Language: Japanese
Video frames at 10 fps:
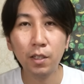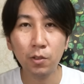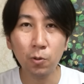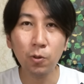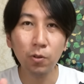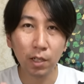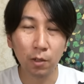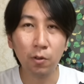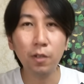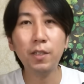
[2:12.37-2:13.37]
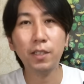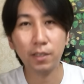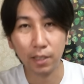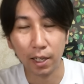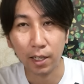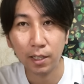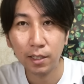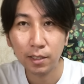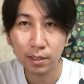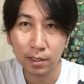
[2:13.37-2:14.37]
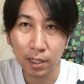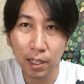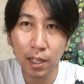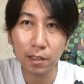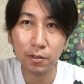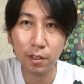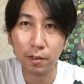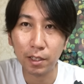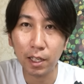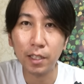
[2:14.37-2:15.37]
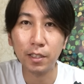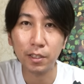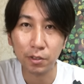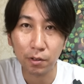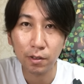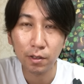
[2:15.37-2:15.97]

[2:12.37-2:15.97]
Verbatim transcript: ところがこれはですね科学ではないんですよ。